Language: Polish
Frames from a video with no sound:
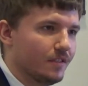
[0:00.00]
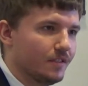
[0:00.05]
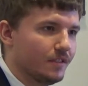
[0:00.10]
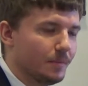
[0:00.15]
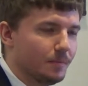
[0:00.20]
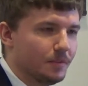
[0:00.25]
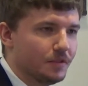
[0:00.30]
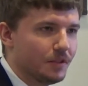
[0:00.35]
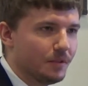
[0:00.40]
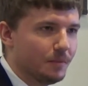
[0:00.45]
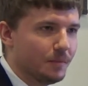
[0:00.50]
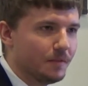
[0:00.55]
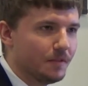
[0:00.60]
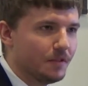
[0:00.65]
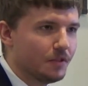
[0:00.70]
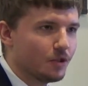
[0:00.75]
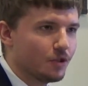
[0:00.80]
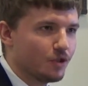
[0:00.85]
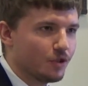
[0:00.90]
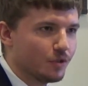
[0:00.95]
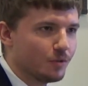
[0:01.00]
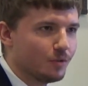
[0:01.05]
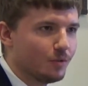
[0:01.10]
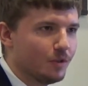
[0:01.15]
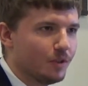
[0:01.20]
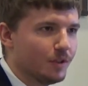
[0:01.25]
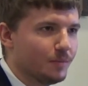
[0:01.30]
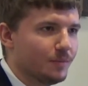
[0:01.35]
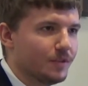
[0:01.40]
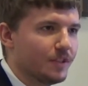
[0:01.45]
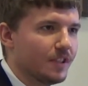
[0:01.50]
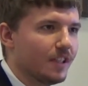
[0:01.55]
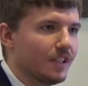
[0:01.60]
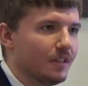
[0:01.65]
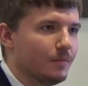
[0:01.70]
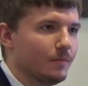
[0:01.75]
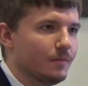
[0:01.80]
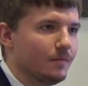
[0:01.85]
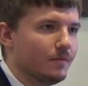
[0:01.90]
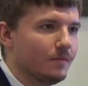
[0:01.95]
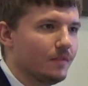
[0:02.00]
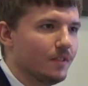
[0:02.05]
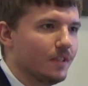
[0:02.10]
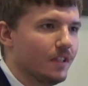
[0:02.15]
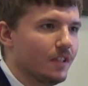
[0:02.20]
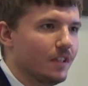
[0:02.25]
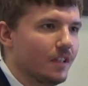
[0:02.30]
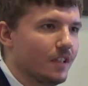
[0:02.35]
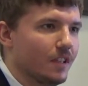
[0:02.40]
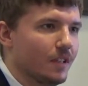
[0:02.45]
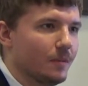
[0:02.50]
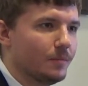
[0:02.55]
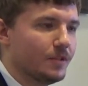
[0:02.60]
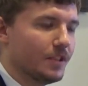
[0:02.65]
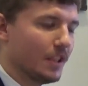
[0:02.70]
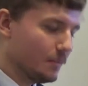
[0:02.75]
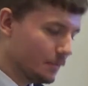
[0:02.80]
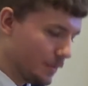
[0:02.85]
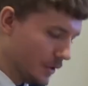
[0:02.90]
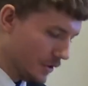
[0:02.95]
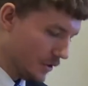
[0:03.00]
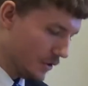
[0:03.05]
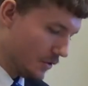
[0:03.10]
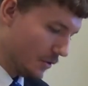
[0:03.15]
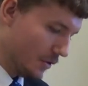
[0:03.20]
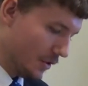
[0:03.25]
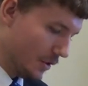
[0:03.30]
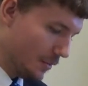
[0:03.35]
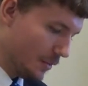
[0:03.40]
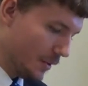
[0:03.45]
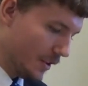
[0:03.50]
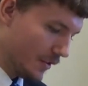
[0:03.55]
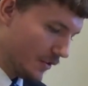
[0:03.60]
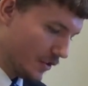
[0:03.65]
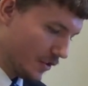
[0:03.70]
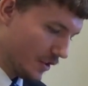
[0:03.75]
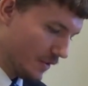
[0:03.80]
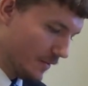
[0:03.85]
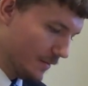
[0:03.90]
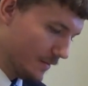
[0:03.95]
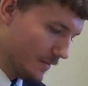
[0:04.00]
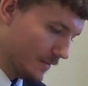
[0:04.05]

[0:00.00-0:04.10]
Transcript: zapisał pewien szczególny psalm. Psalm 51.